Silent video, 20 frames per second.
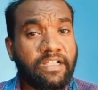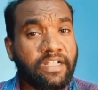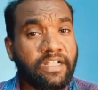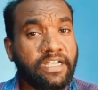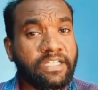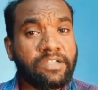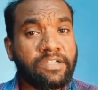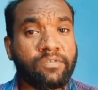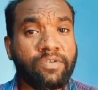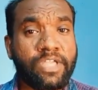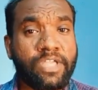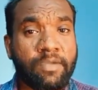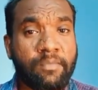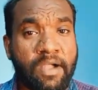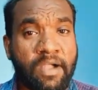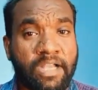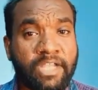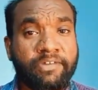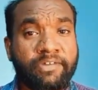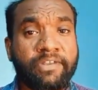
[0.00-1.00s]
எடுக்கக்கூடிய
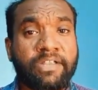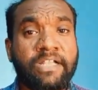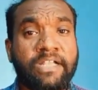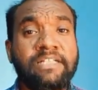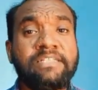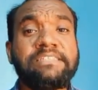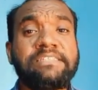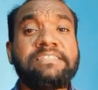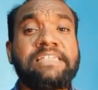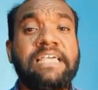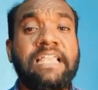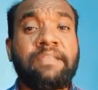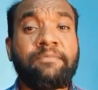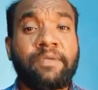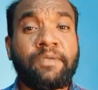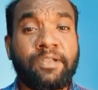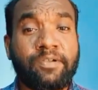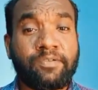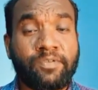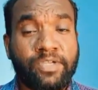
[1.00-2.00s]
மாணவர்கள்
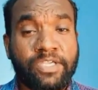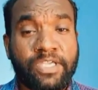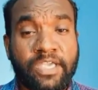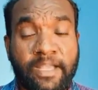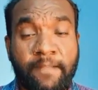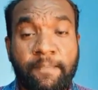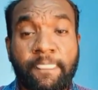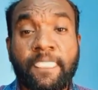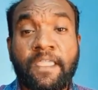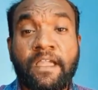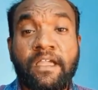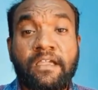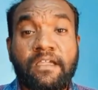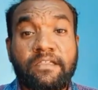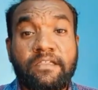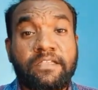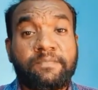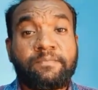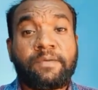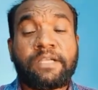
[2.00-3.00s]
செலக்ட் பண்ணக்கூடிய
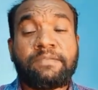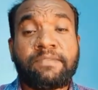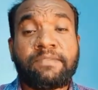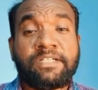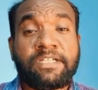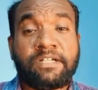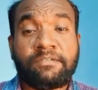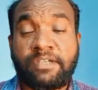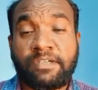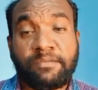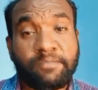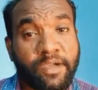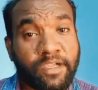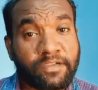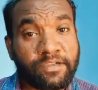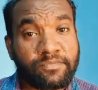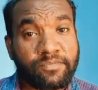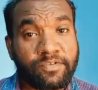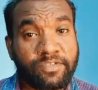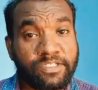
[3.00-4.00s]
டிபார்ட்மெண்ட் அப்படின்னு
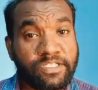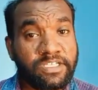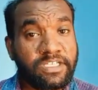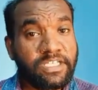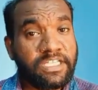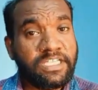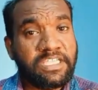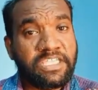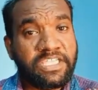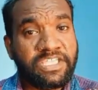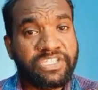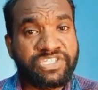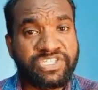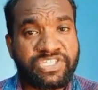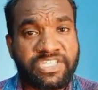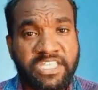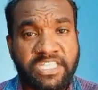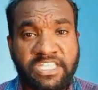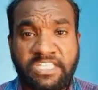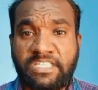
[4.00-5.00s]
பார்க்கும்போது
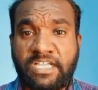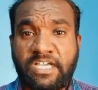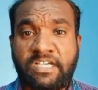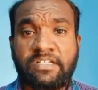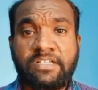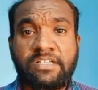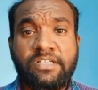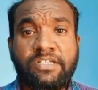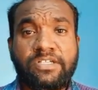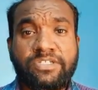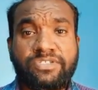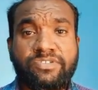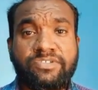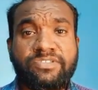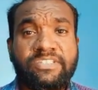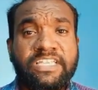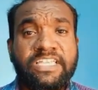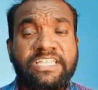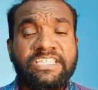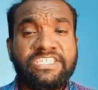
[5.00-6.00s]
இன்ஜினியரிங் தான் ஸோ
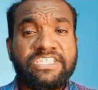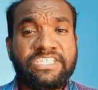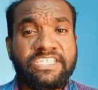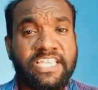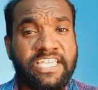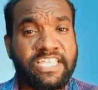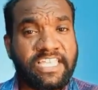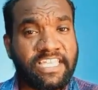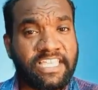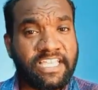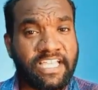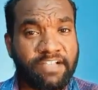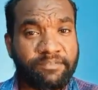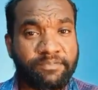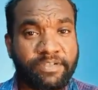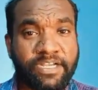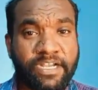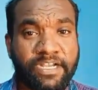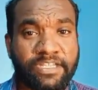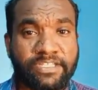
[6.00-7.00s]
இந்த இன்ஜினியரிங்
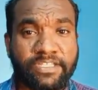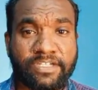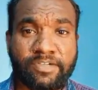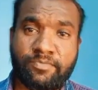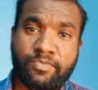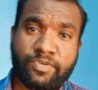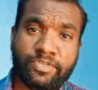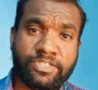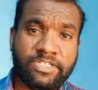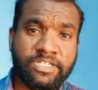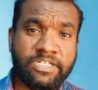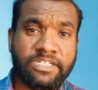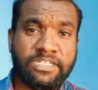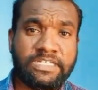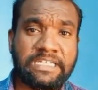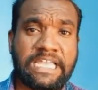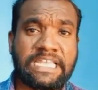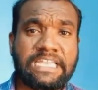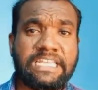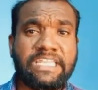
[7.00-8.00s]
அப்படின்னு எடுத்துக்கும் போது
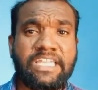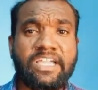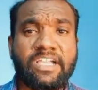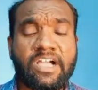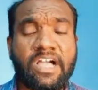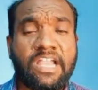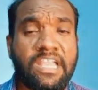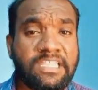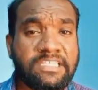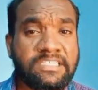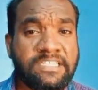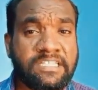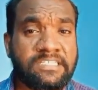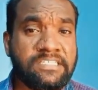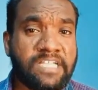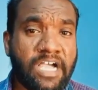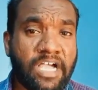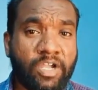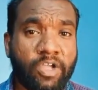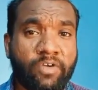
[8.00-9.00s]
நிறைய
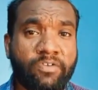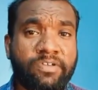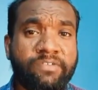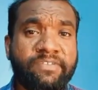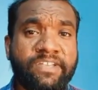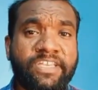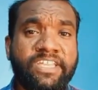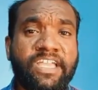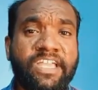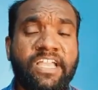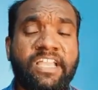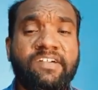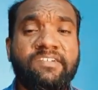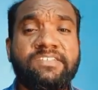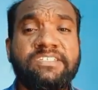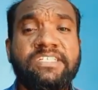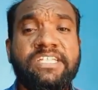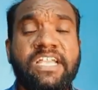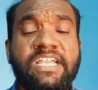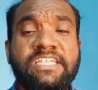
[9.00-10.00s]
காலேஜஸ் ஆல் ஓவர் இந்தியாவில்
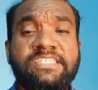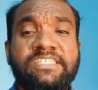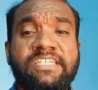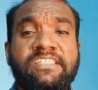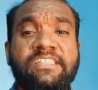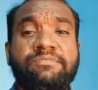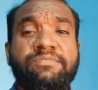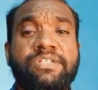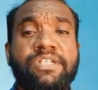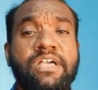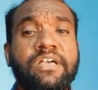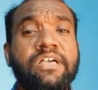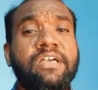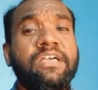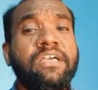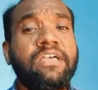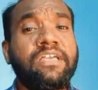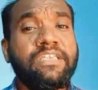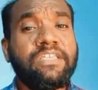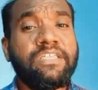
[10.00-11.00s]
வந்துட்டு என்ன செய்யுது அப்படின்னா
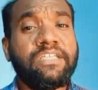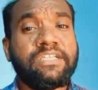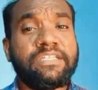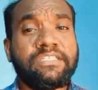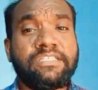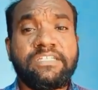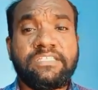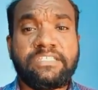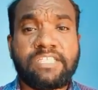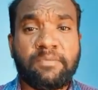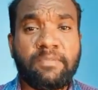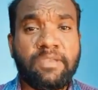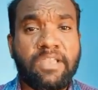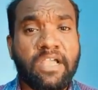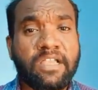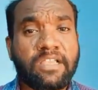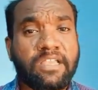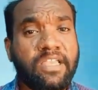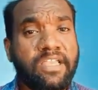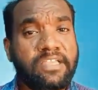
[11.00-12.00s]
இருக்குது
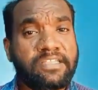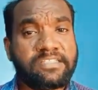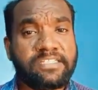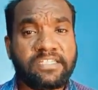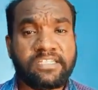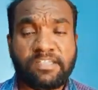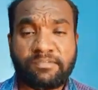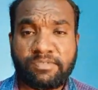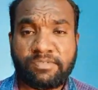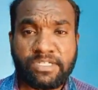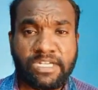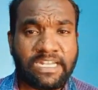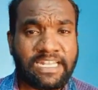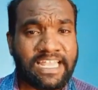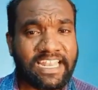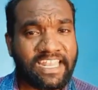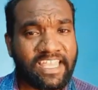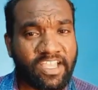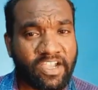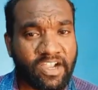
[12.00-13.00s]
தமிழ்நாட்டிலே என்ன செய்யுது அப்படின்னா
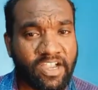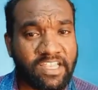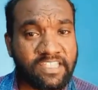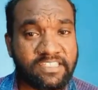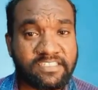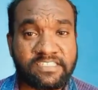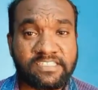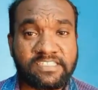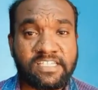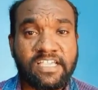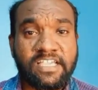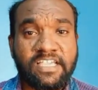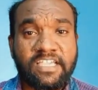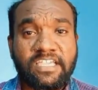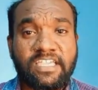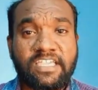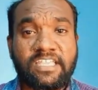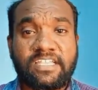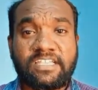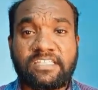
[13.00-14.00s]
நிறைய காலேஜஸ்
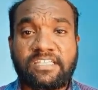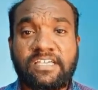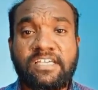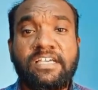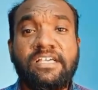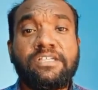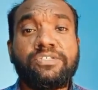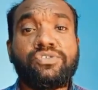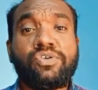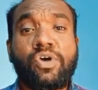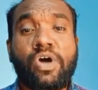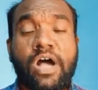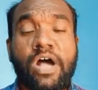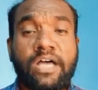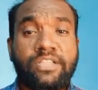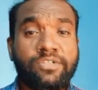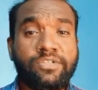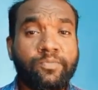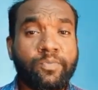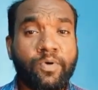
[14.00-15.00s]
இருக்குது ஸோ
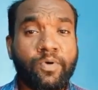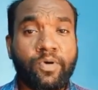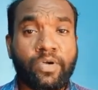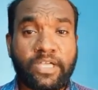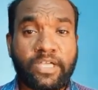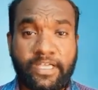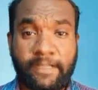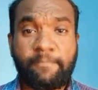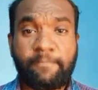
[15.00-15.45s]
அது போக